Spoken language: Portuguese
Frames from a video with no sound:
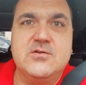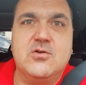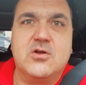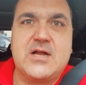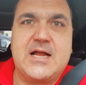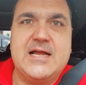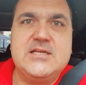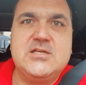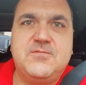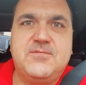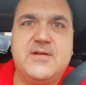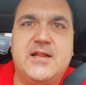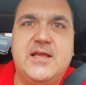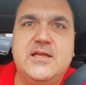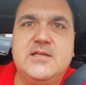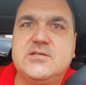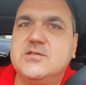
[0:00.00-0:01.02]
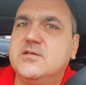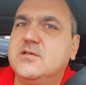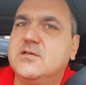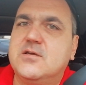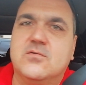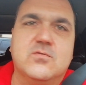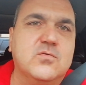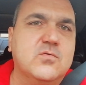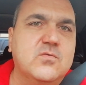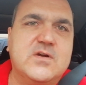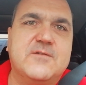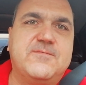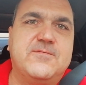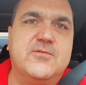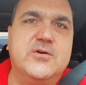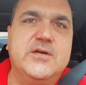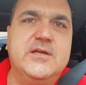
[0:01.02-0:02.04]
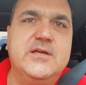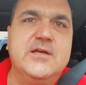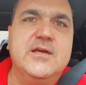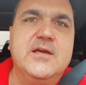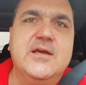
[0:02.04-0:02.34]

em locais diferentes, em que eu nunca fui